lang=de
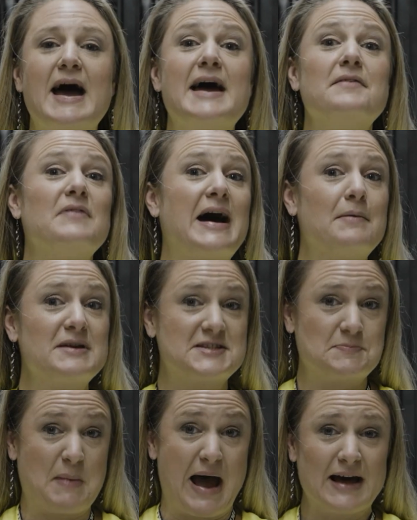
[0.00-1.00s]
Ein
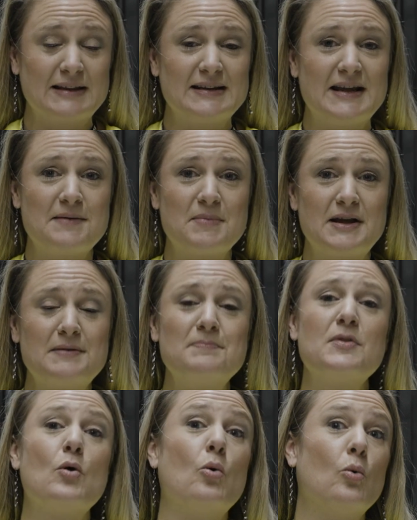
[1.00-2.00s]
warmes Bad nehmen
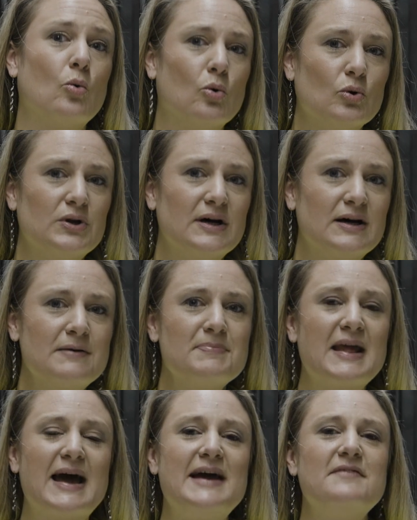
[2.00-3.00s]
oder
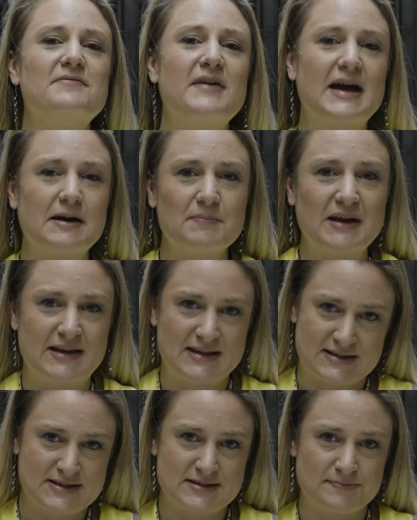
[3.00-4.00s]
ein
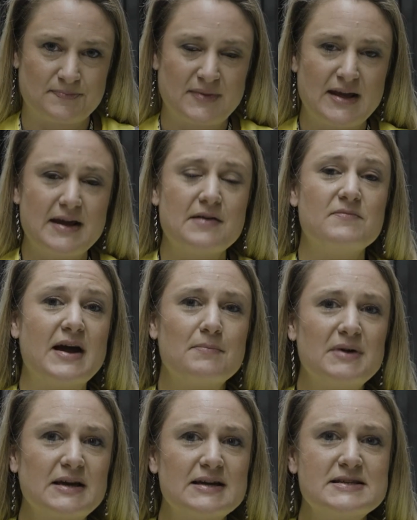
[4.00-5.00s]
Wärmekissen.
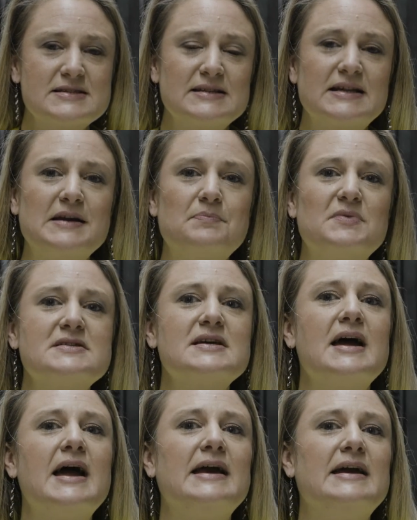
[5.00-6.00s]
Wärmekissen gibt es
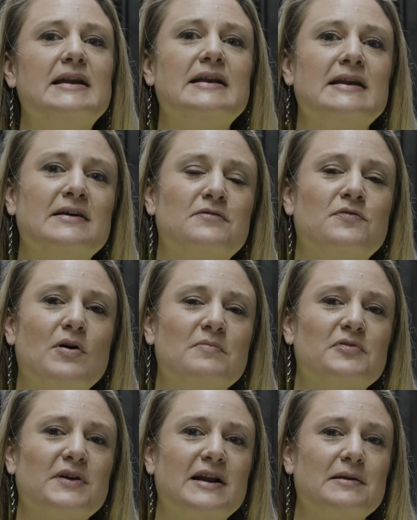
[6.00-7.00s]
in Form
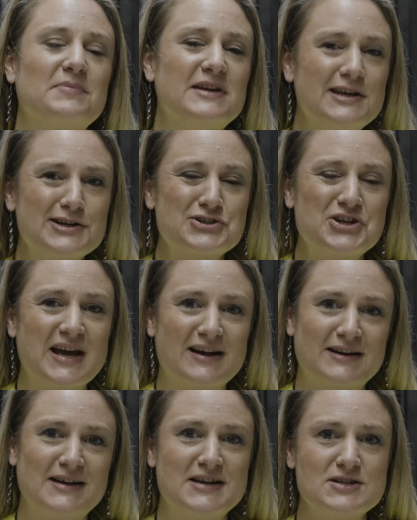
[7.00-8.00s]
von einem
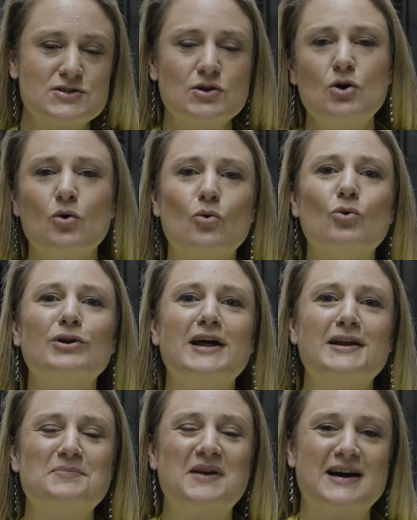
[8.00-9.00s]
Kirschkernkissen oder
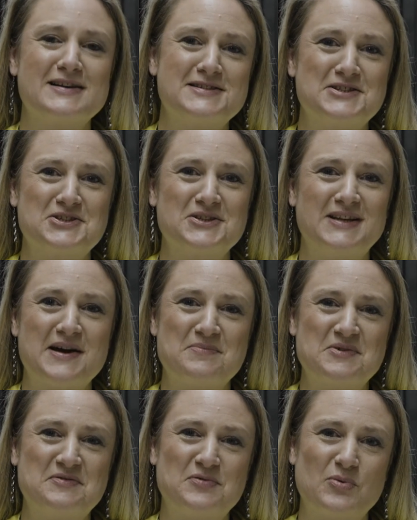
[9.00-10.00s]
einem klassischen
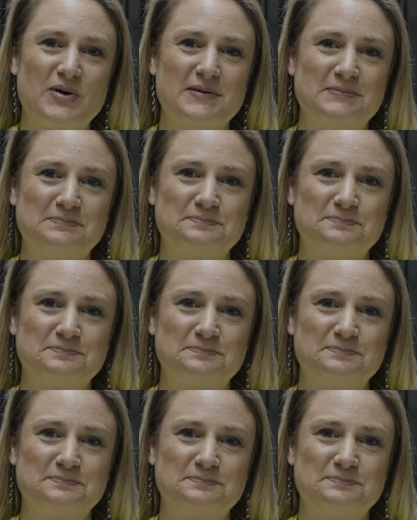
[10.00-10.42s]
Thermophor.